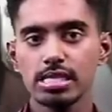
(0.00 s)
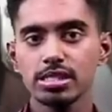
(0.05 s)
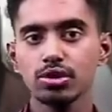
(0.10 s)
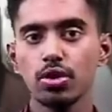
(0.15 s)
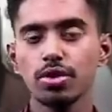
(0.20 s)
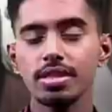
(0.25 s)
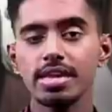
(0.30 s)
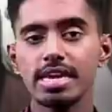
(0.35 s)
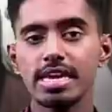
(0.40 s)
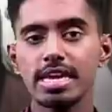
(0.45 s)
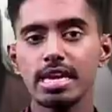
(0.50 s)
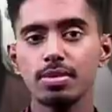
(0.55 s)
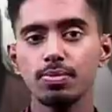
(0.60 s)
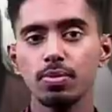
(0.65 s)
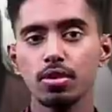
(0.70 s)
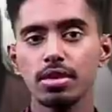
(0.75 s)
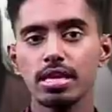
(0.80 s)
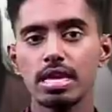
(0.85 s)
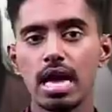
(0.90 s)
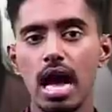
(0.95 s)
சோதனையின்
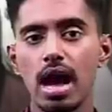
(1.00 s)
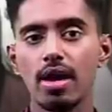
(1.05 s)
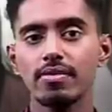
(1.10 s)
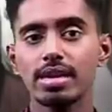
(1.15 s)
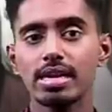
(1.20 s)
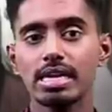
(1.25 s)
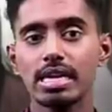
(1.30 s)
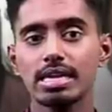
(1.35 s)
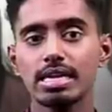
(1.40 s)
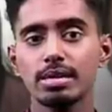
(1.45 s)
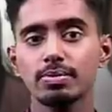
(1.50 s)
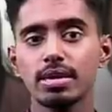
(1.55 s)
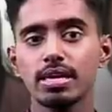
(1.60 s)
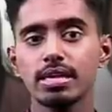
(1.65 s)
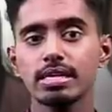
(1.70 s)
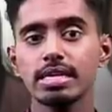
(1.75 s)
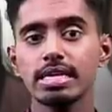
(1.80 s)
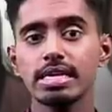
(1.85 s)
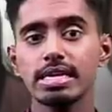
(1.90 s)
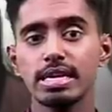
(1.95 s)
போது
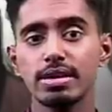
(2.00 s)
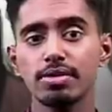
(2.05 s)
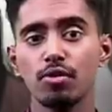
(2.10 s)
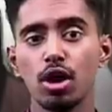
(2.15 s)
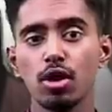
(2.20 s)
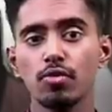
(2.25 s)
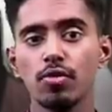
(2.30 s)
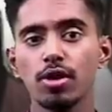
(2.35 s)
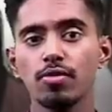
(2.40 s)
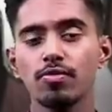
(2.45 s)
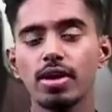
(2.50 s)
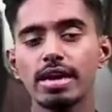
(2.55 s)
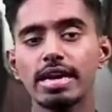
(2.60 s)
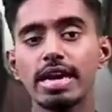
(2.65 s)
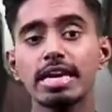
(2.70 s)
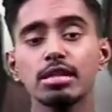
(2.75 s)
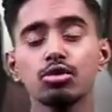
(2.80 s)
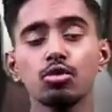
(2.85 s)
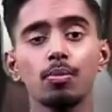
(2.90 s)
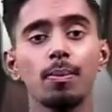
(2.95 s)
அவர்களிடமிருந்து ரிவால்வர்
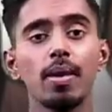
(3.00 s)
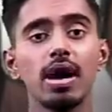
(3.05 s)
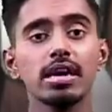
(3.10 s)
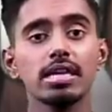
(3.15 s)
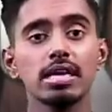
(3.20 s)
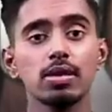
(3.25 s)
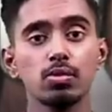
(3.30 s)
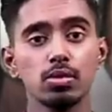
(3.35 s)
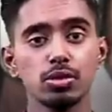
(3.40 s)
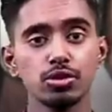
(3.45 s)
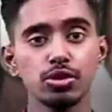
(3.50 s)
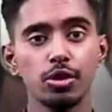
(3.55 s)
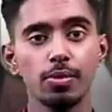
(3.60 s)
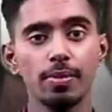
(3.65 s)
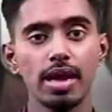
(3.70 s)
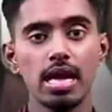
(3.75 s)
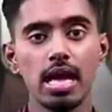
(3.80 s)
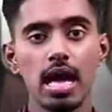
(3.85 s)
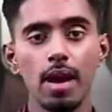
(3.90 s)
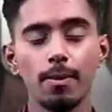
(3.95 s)
வகை துப்பாக்கி
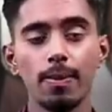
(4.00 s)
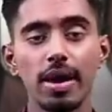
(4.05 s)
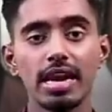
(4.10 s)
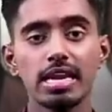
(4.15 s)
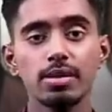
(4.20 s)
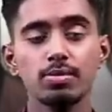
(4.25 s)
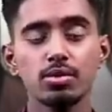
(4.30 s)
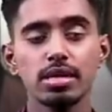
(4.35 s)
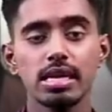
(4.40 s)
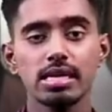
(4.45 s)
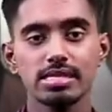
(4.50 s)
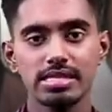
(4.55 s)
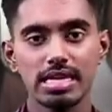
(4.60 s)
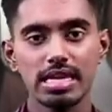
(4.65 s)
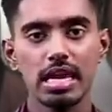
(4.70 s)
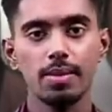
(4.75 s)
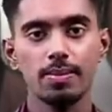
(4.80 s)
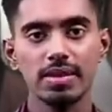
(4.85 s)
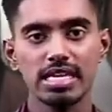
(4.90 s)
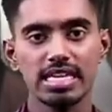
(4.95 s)
ஒன்றும் பறிமுதல்
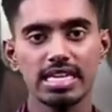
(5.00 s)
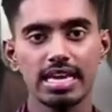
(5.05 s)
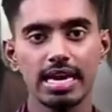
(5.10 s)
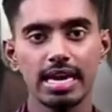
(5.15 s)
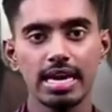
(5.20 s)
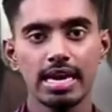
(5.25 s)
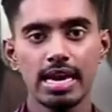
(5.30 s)
செய்யப்பட்டது